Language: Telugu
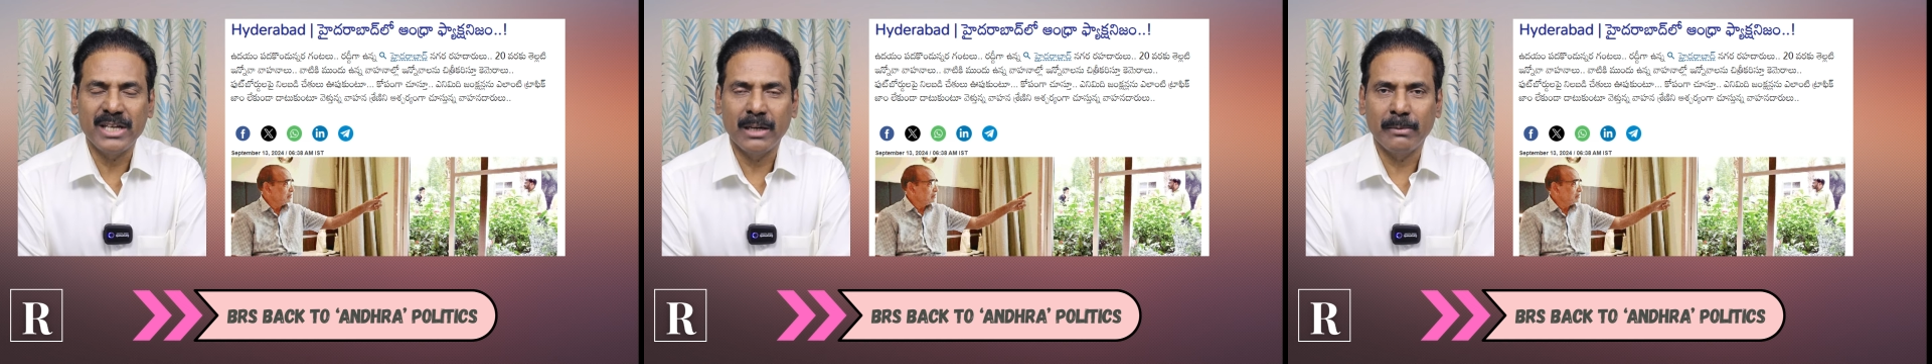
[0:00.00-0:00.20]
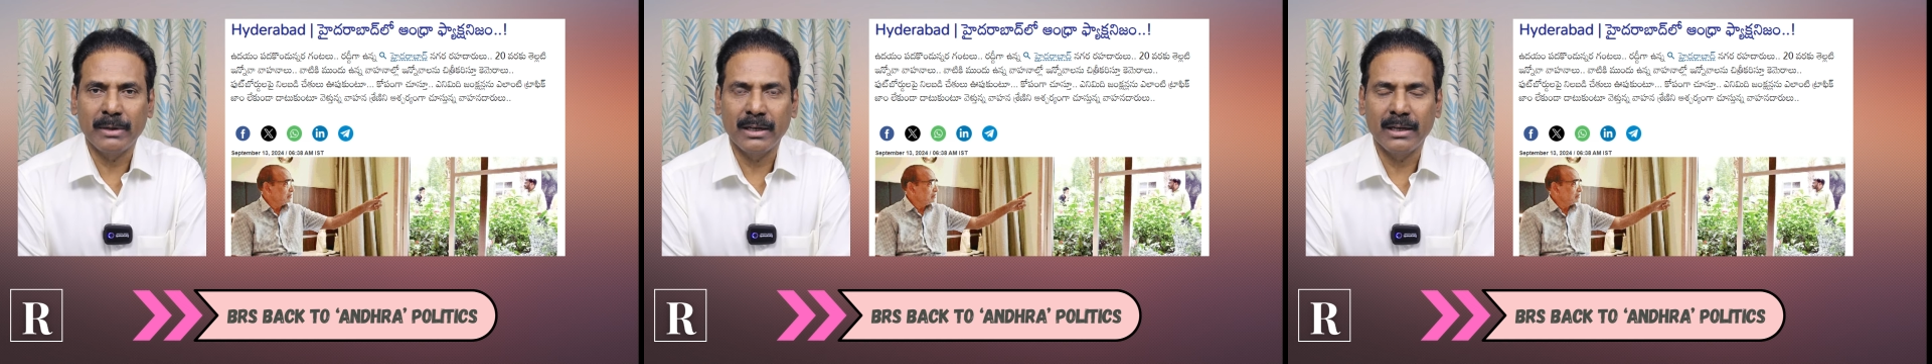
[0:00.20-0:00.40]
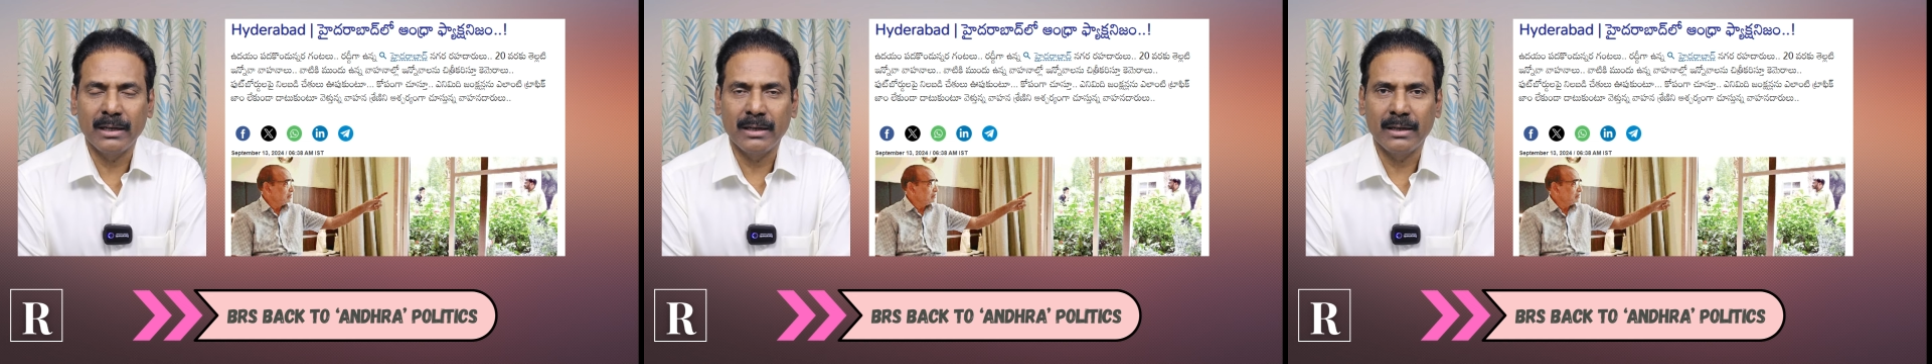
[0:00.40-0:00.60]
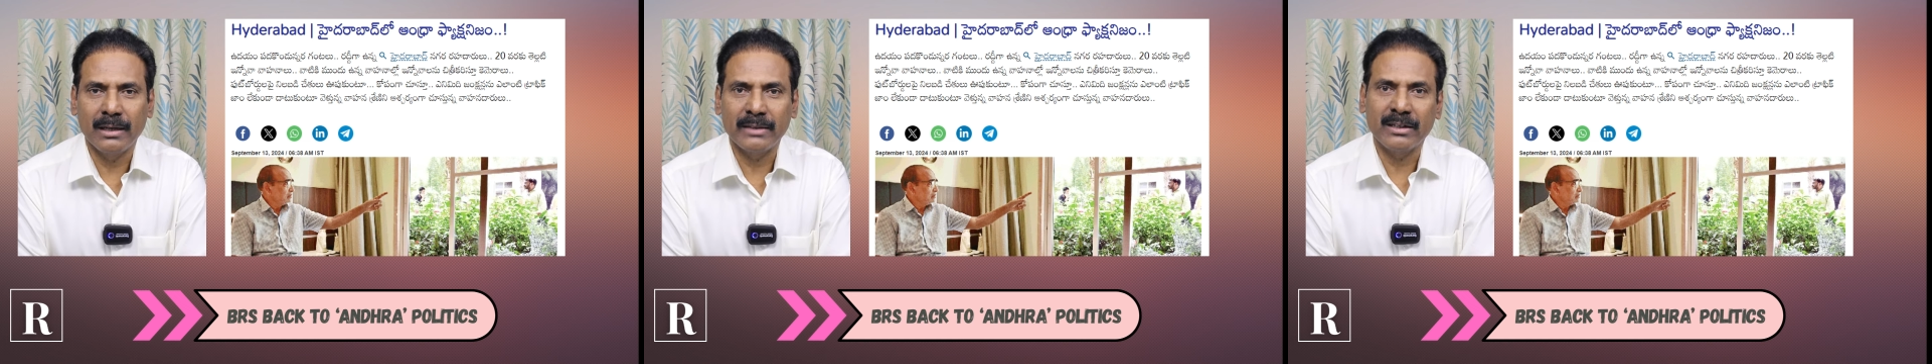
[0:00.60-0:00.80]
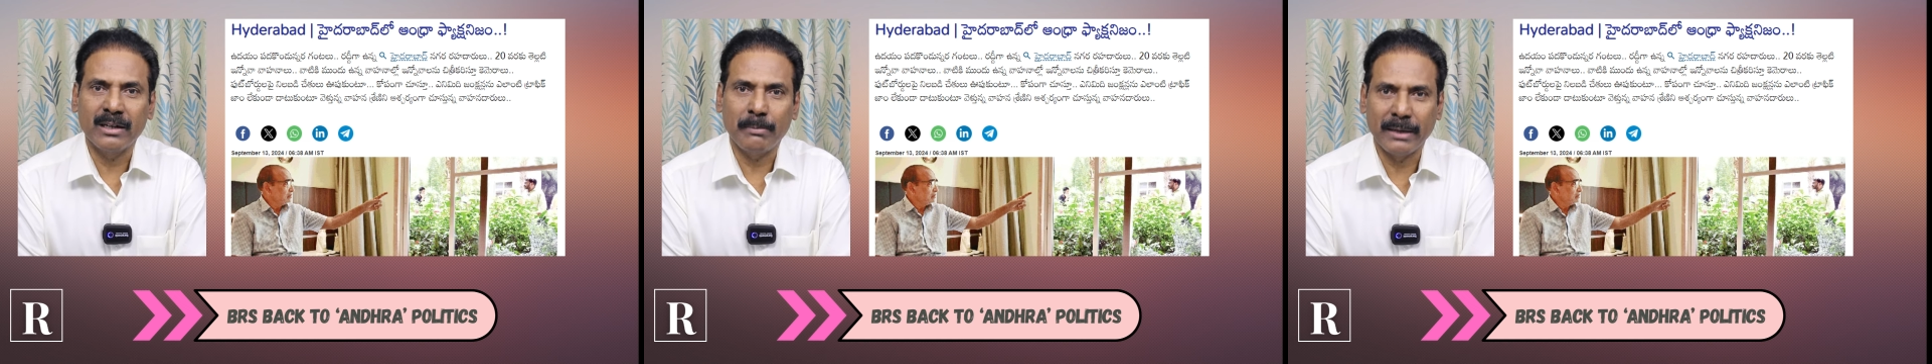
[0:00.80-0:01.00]
చైర్మన్గా
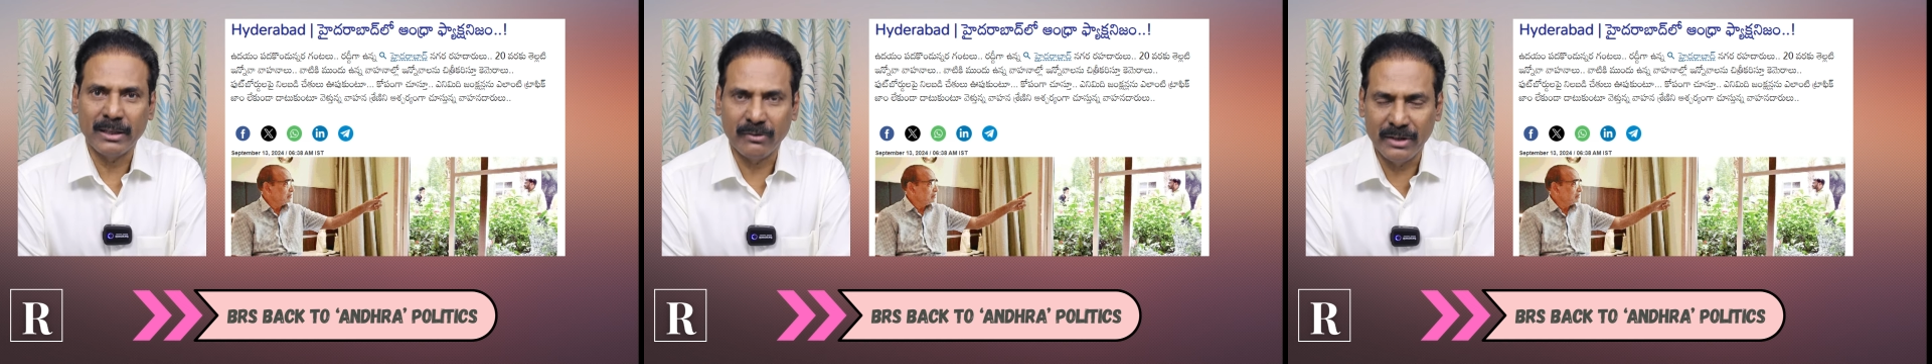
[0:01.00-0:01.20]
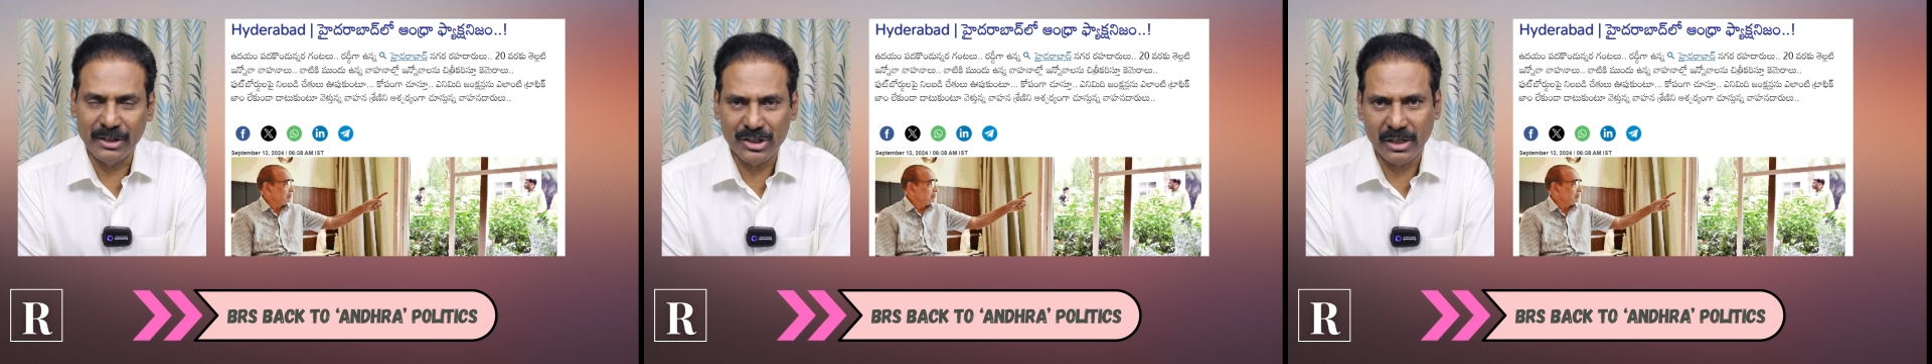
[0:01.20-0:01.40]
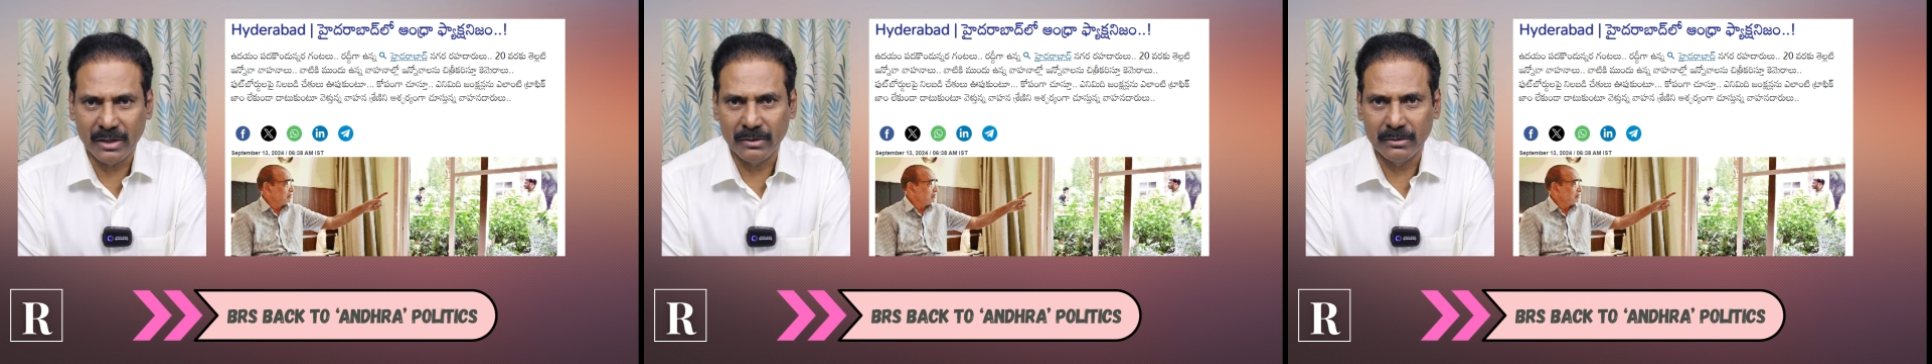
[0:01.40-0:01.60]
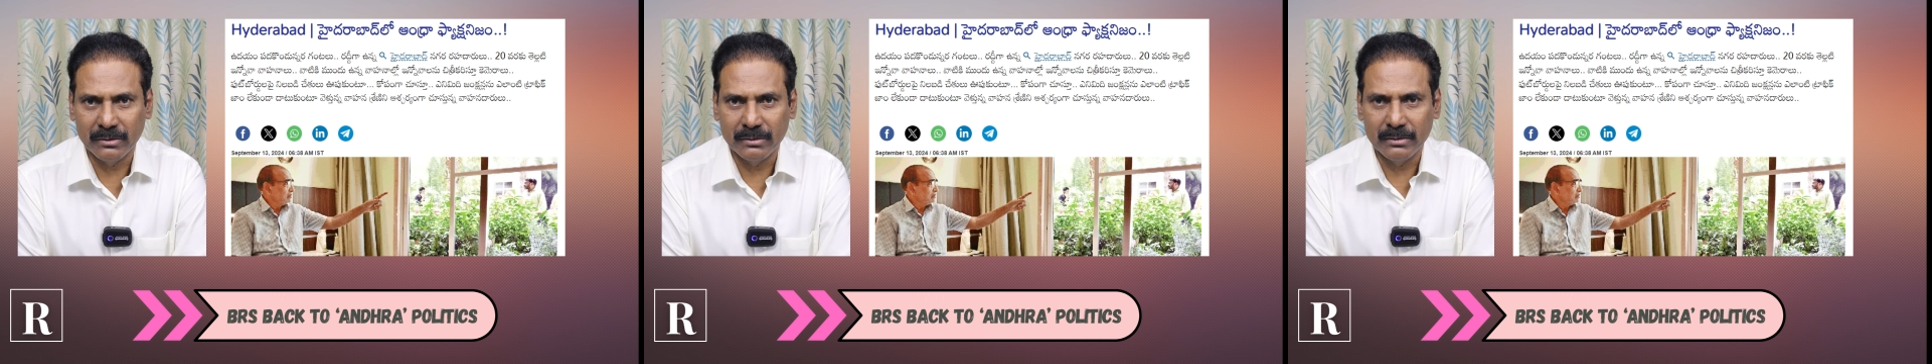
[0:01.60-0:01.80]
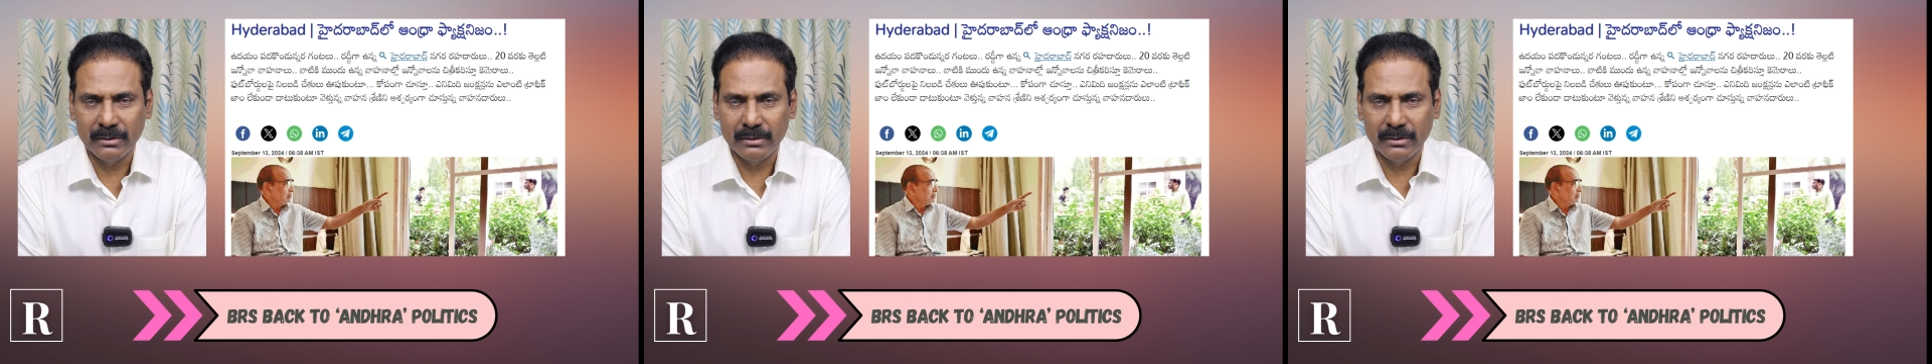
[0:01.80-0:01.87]
అతనికి పదవిని ఇచ్చారు